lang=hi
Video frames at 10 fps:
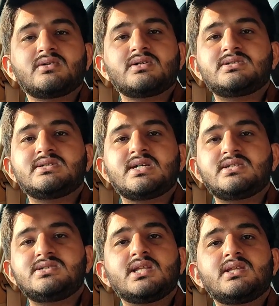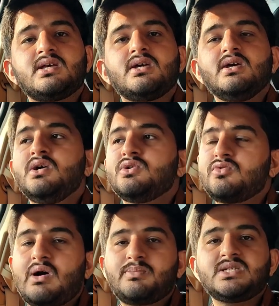किसी के साथ जाते हैं
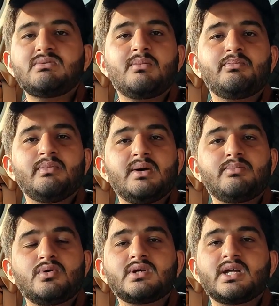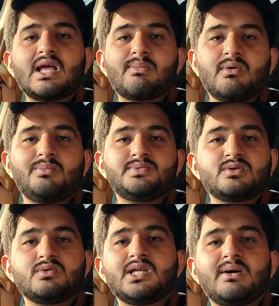तो वापसी में आप मैप ऑन करके आपको
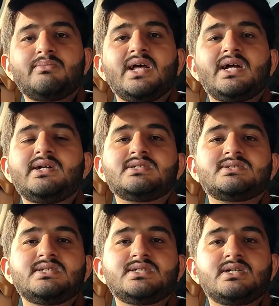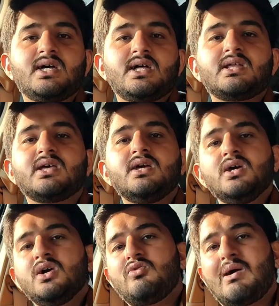ऑप्शन होता है आप एड डेस्टिनेशन डाल के
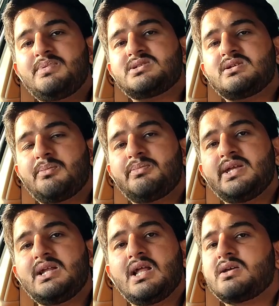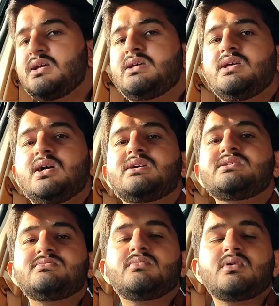वापस अपने इलाके की या
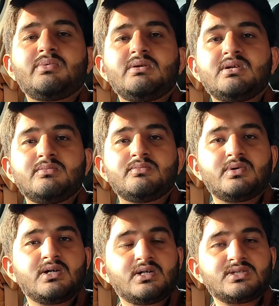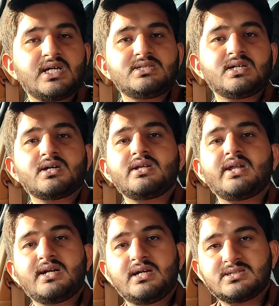कि अपनी मन चाहिए जगह की
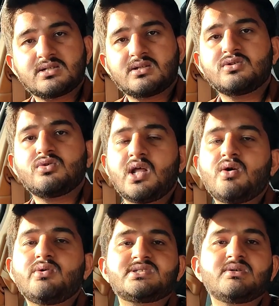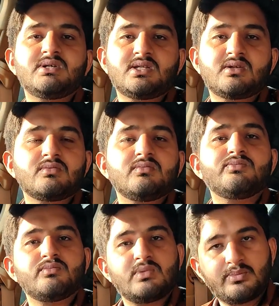राइड ले सकते हैं तो ना होने से बेहतर
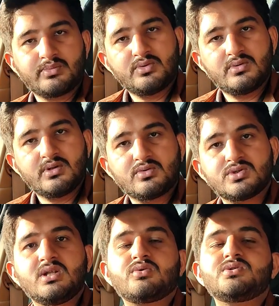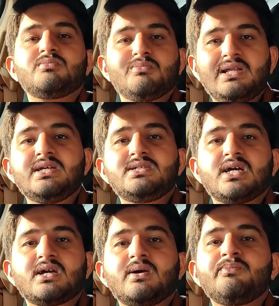आपको कुछ ना कुछ मिल ही
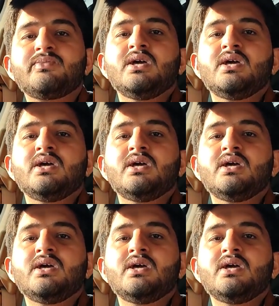जाएगा